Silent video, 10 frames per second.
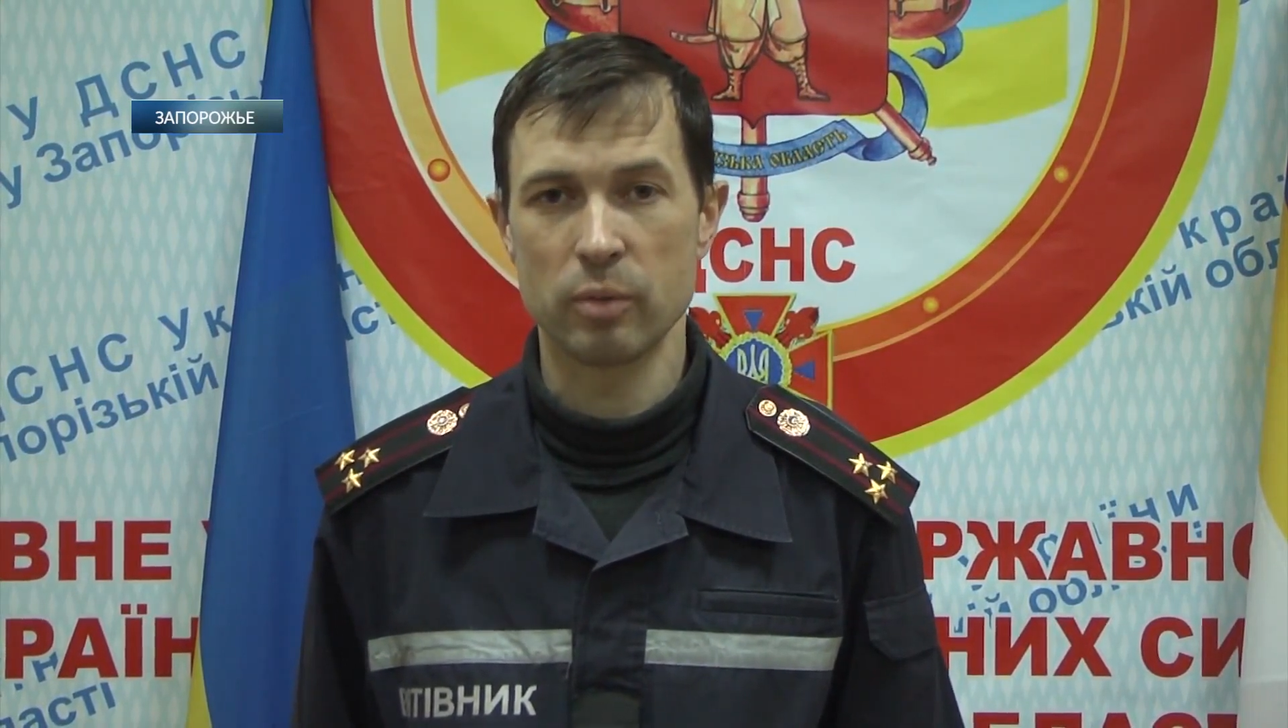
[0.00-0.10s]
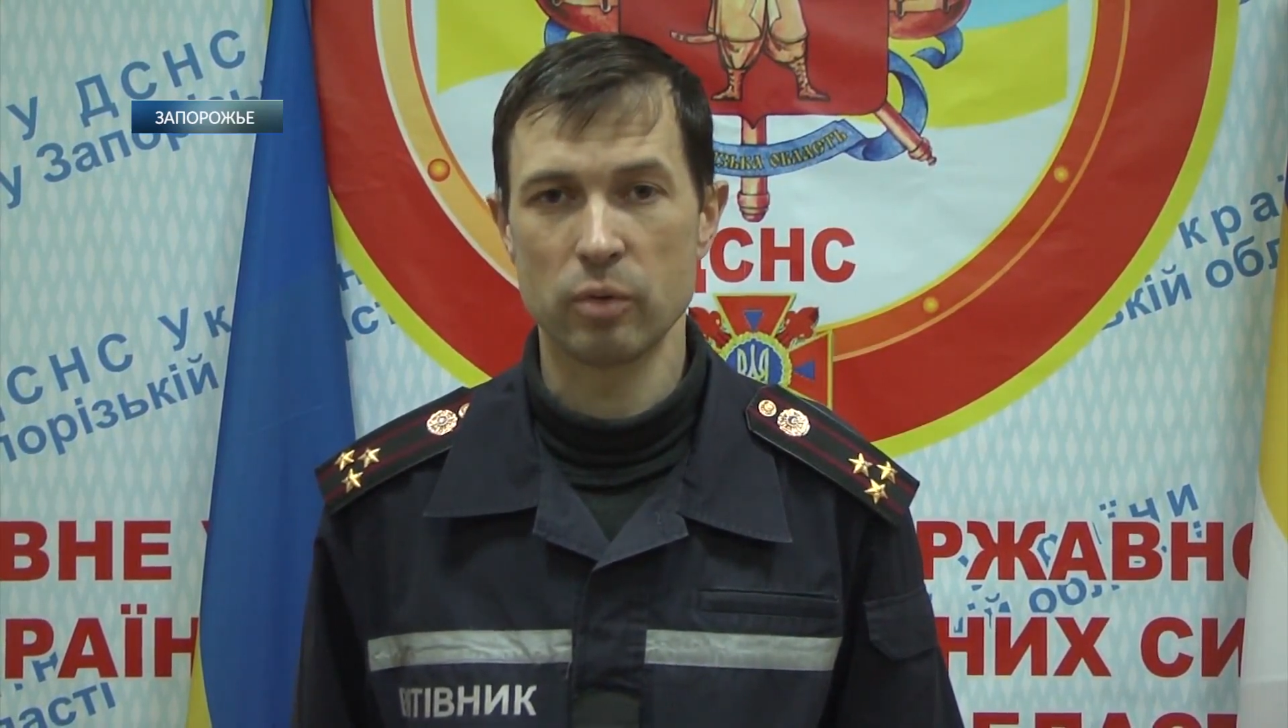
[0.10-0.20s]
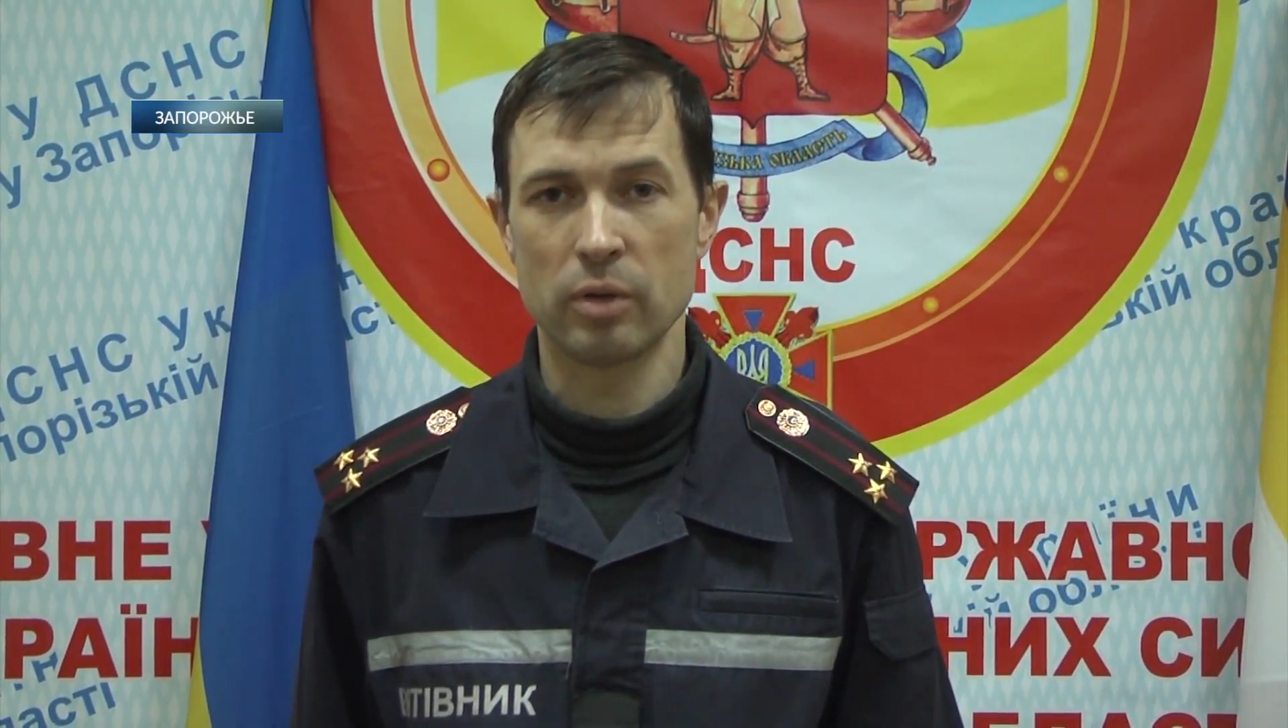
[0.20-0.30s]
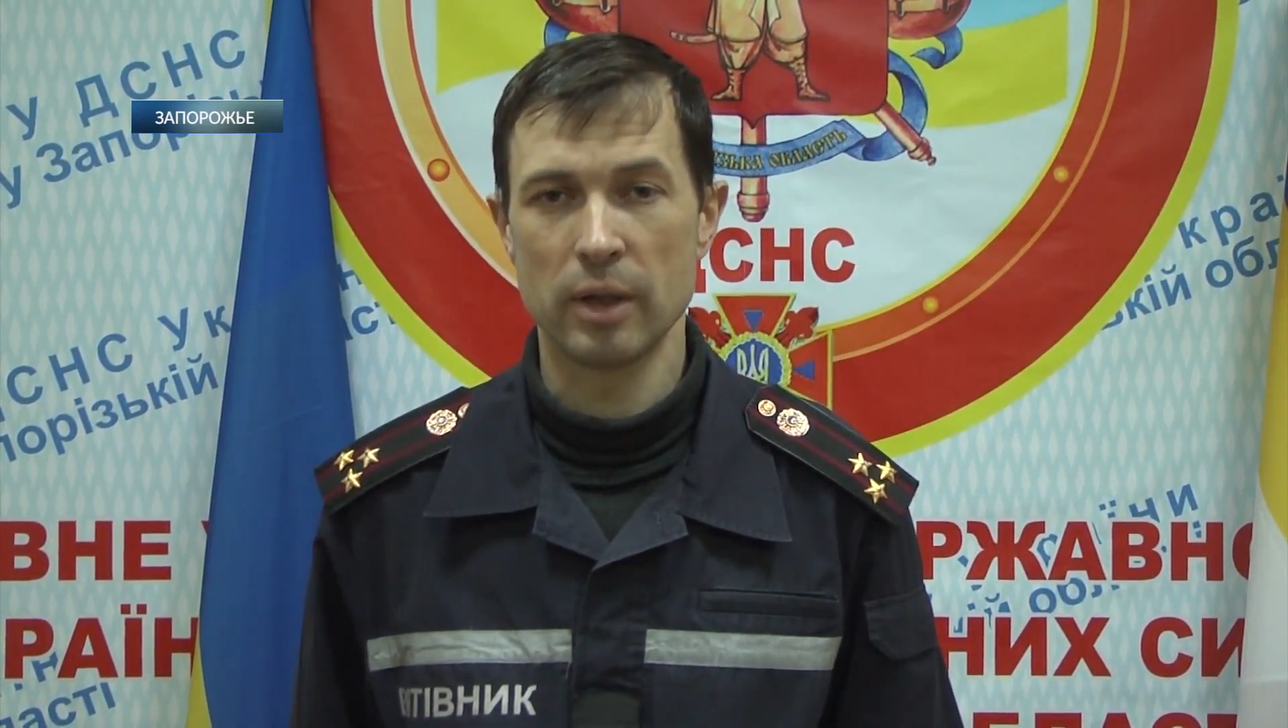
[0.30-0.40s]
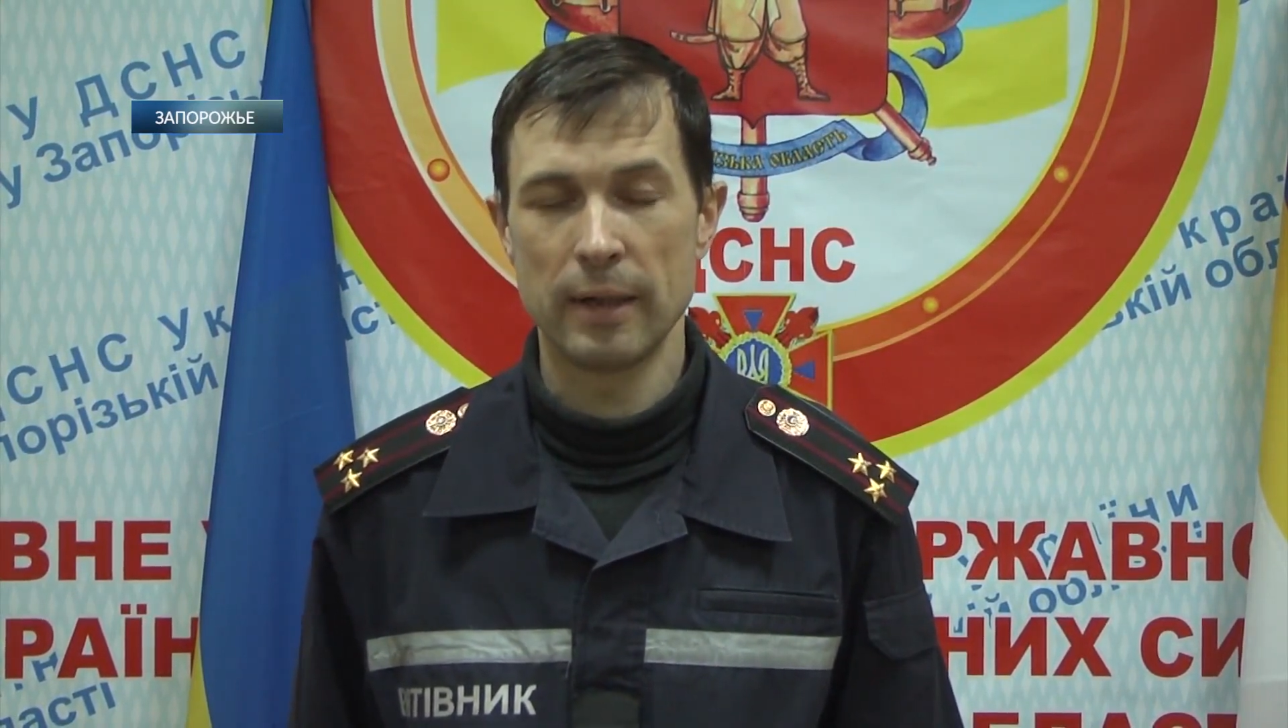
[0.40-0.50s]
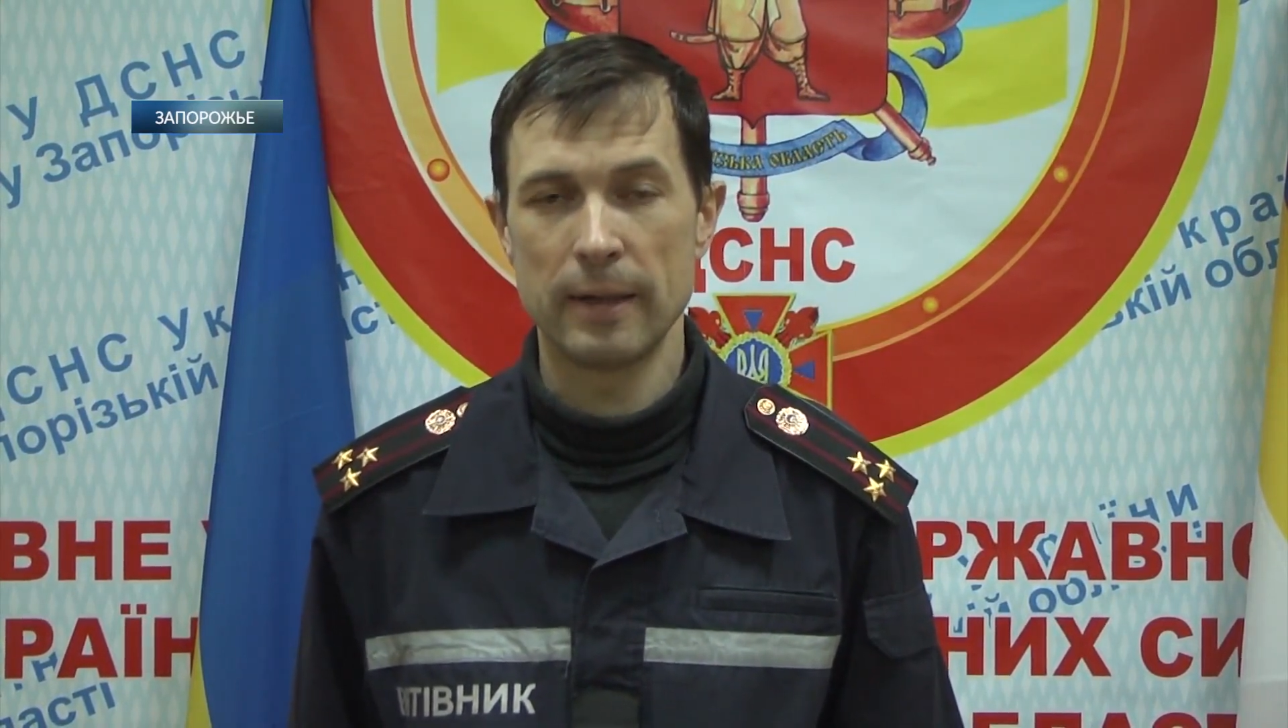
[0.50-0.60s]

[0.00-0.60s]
по